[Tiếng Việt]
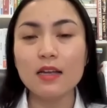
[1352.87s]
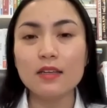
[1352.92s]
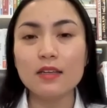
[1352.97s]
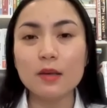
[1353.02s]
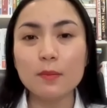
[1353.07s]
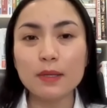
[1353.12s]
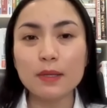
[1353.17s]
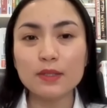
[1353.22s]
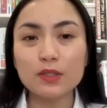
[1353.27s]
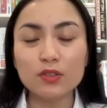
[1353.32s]

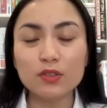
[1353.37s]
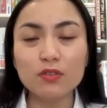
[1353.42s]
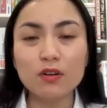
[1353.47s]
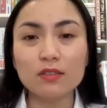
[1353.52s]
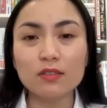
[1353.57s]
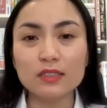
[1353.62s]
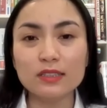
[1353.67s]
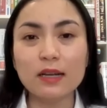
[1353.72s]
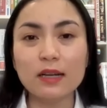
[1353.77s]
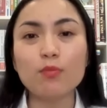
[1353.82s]
nhưng mà
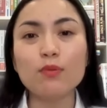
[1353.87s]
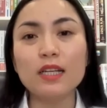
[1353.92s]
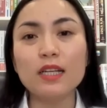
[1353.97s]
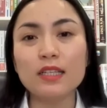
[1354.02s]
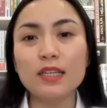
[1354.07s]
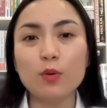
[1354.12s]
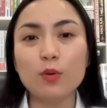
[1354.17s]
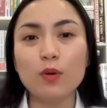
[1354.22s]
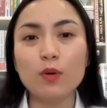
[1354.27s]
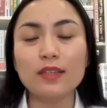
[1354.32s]
thường trong
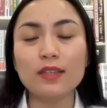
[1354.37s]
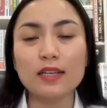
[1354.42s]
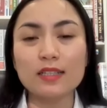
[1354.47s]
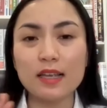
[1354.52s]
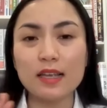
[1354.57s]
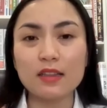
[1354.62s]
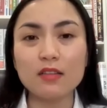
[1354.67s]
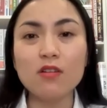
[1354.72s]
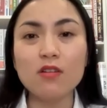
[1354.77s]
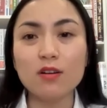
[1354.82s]
nghiên cứu người ta
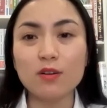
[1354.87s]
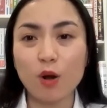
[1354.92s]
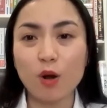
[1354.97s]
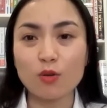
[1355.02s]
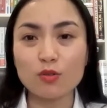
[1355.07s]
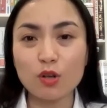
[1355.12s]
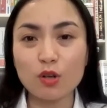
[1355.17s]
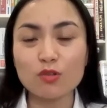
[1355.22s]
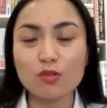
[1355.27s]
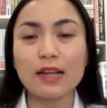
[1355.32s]
sẽ thường
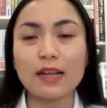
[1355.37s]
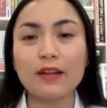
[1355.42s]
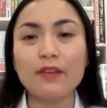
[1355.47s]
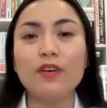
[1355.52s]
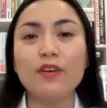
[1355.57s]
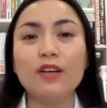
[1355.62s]
có so sánh